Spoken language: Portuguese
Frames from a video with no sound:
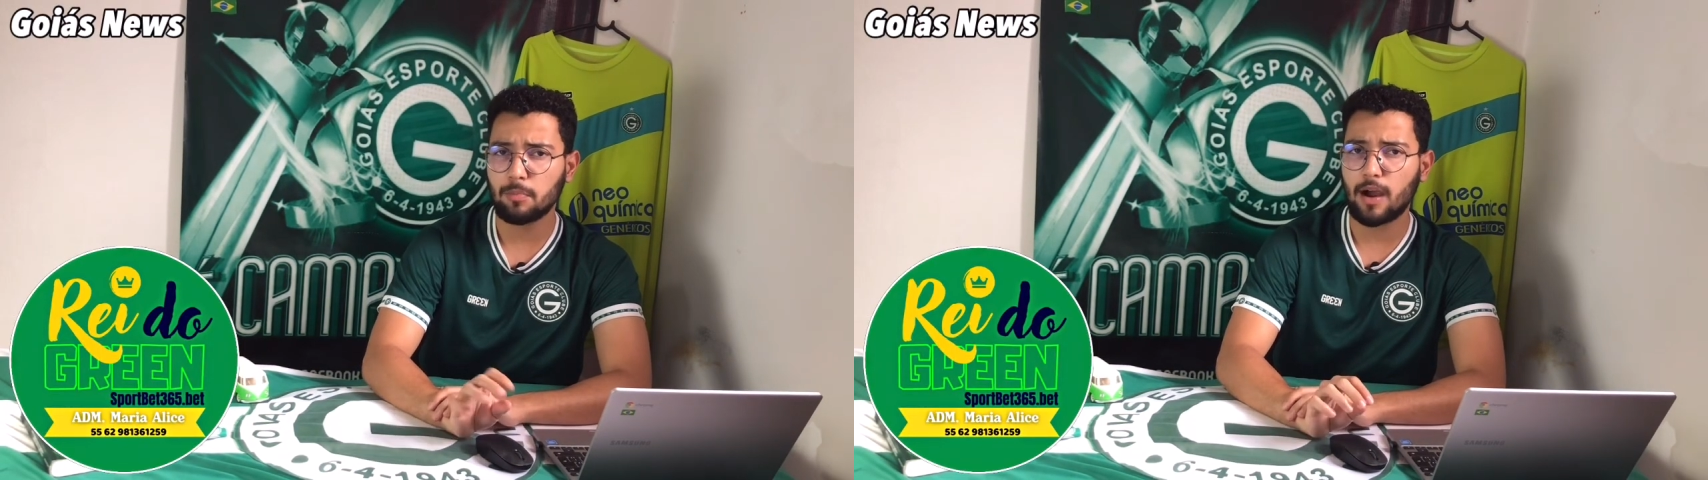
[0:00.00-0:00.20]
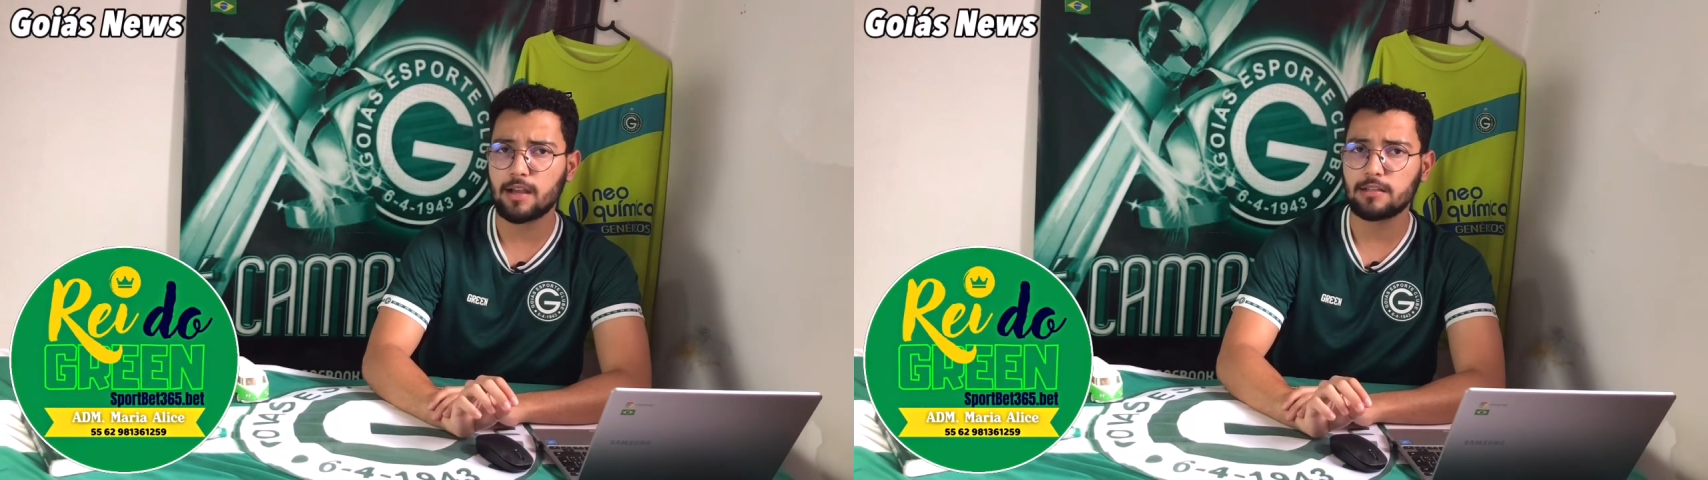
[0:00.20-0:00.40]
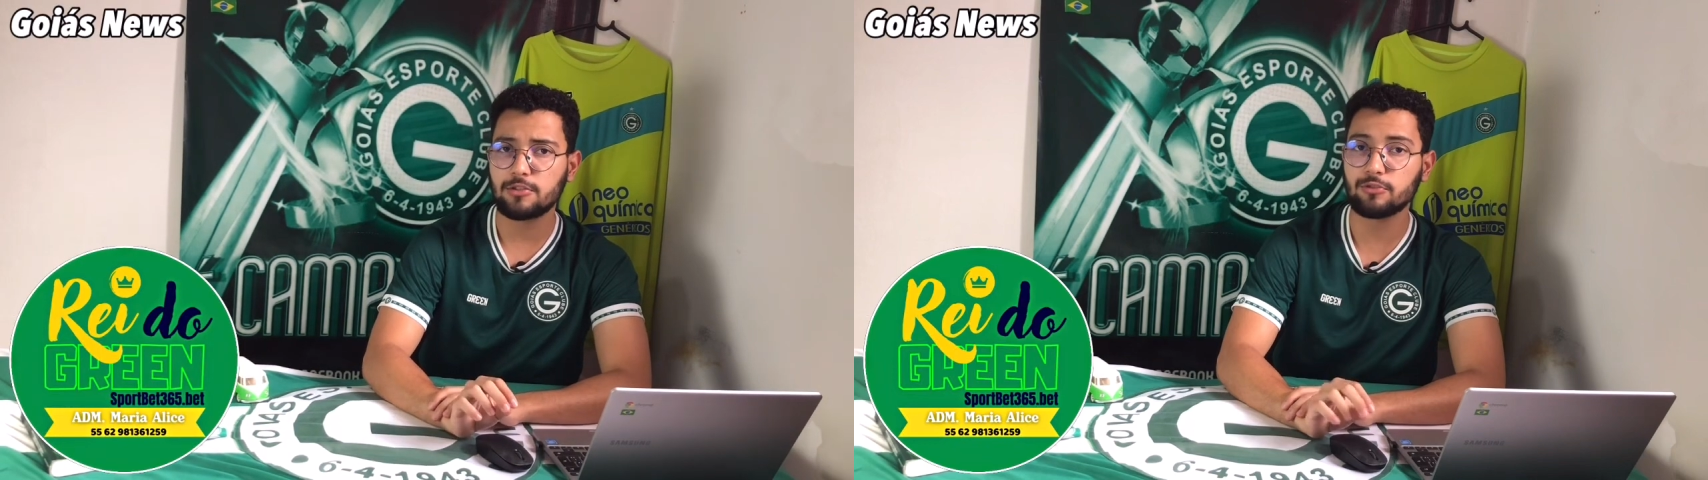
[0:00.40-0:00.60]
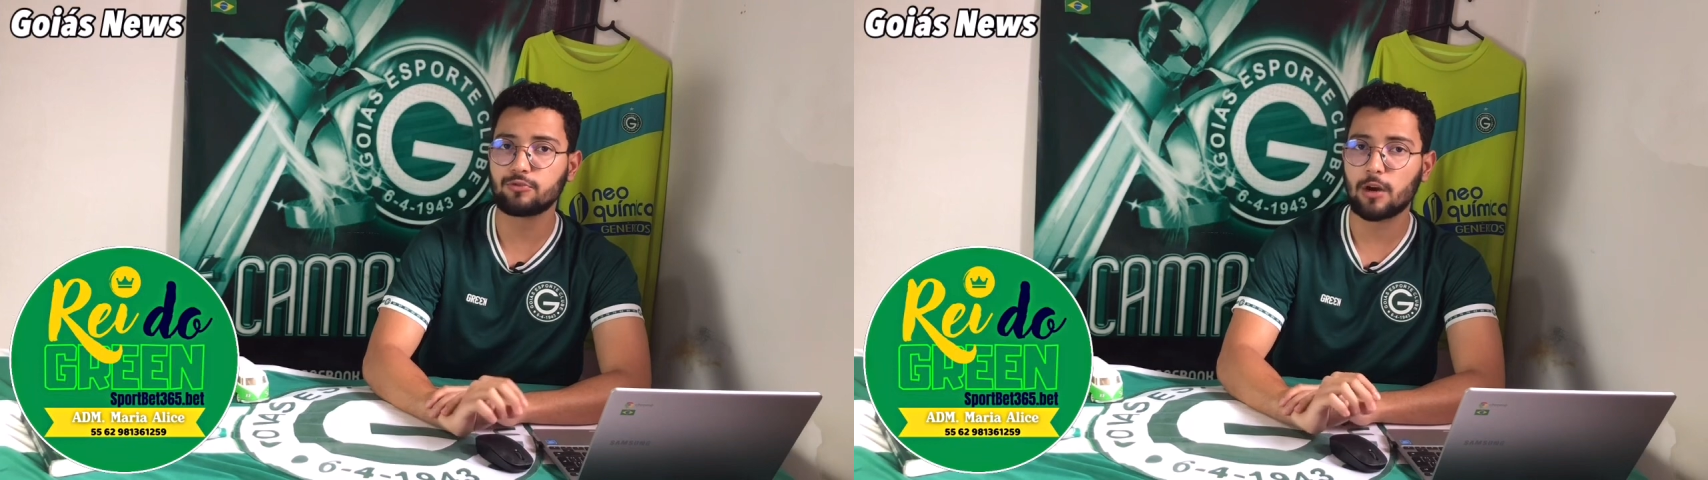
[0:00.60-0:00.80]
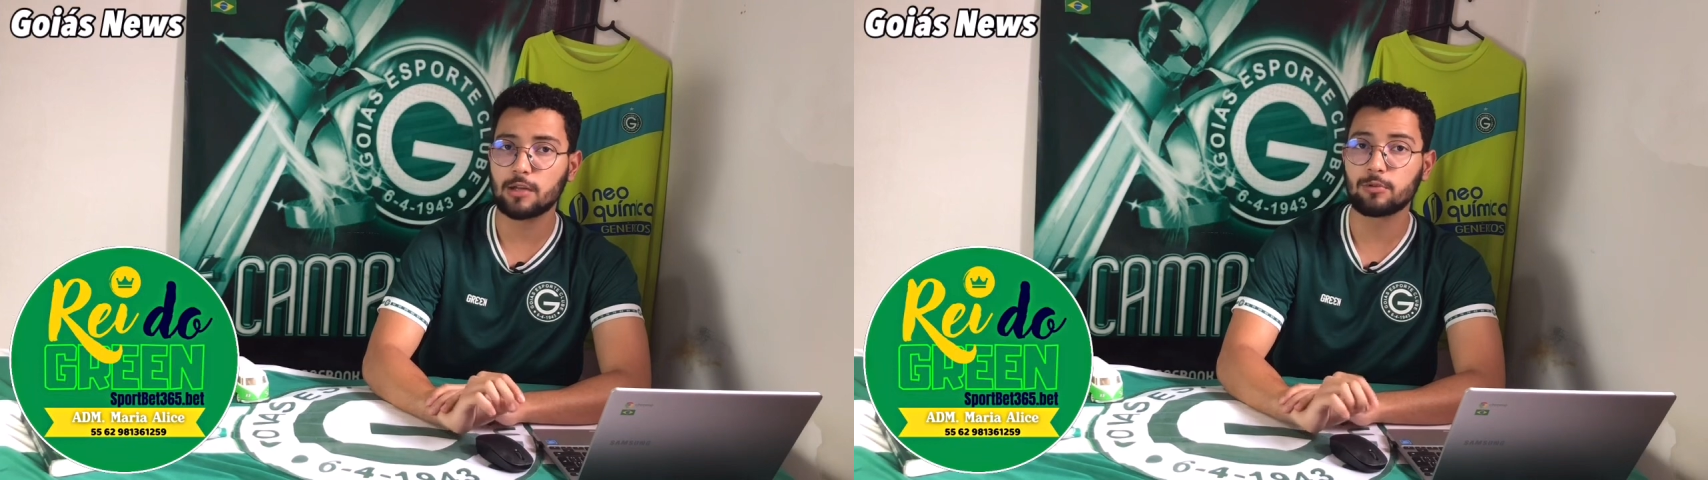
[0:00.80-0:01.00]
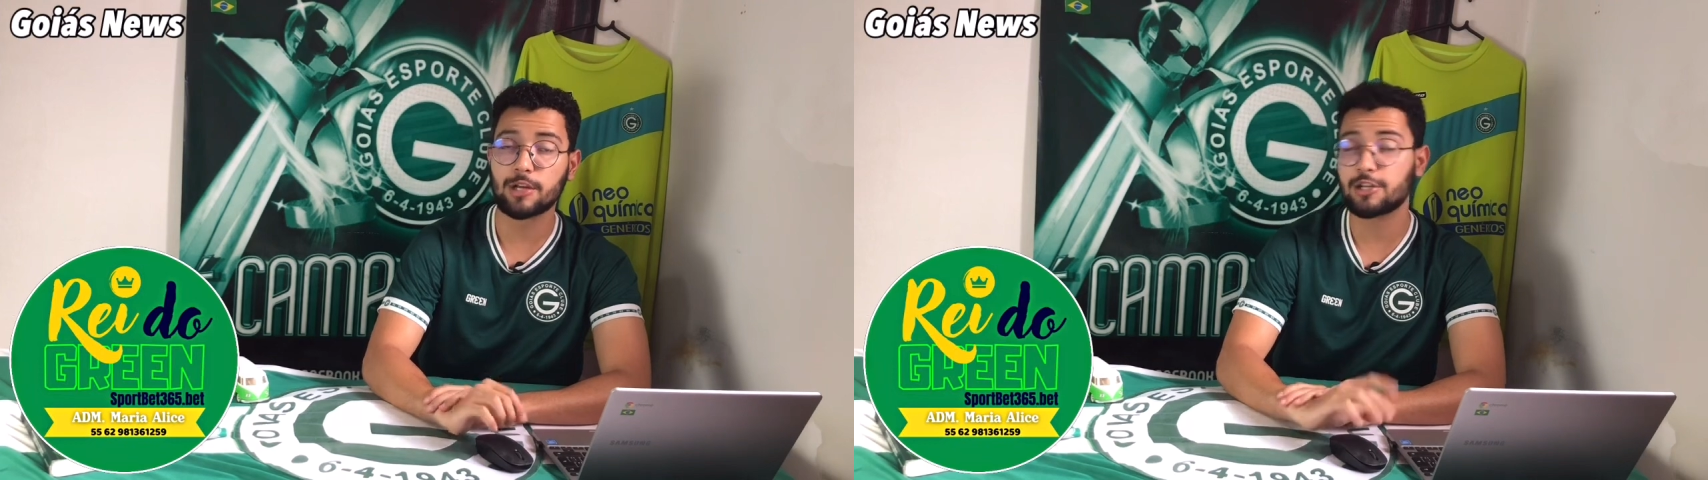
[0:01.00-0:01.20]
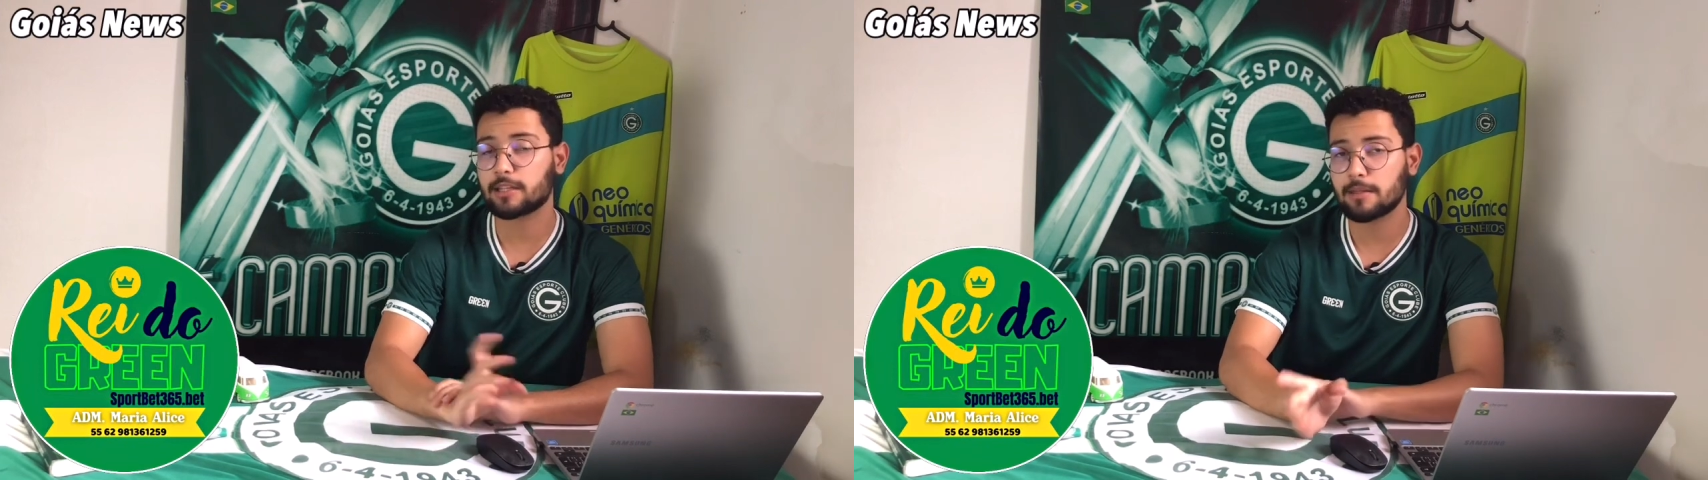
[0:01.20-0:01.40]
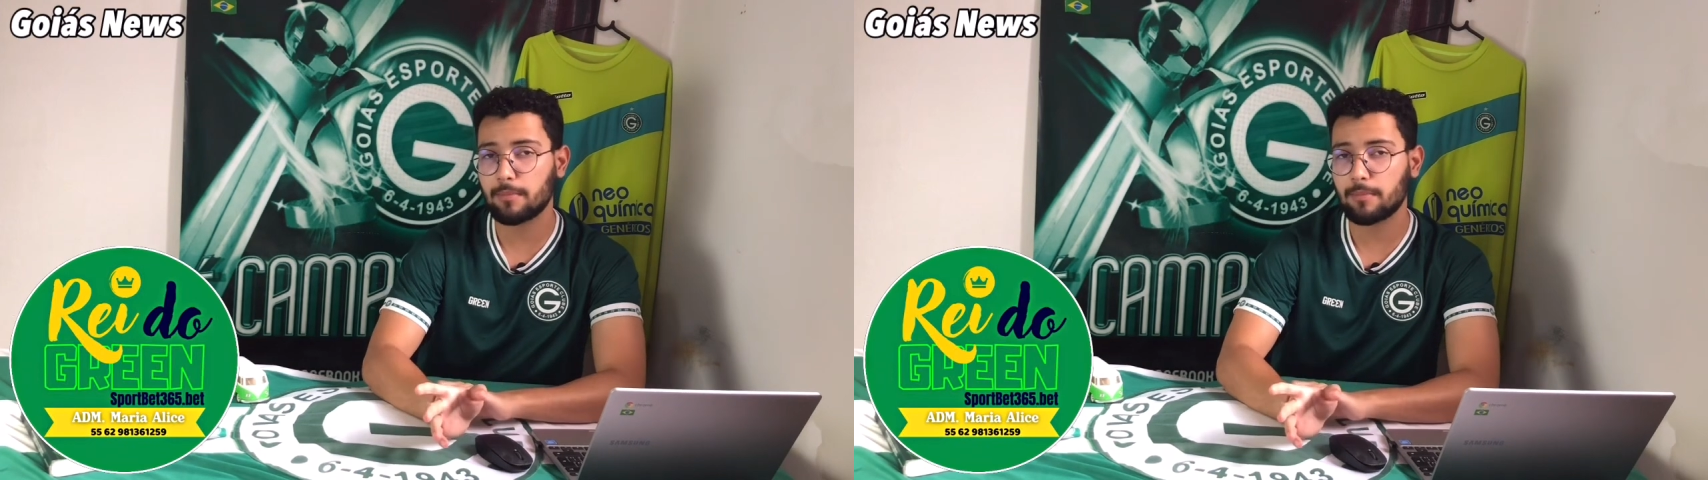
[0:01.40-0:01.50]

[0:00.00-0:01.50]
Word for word: mas de um jogador que já tem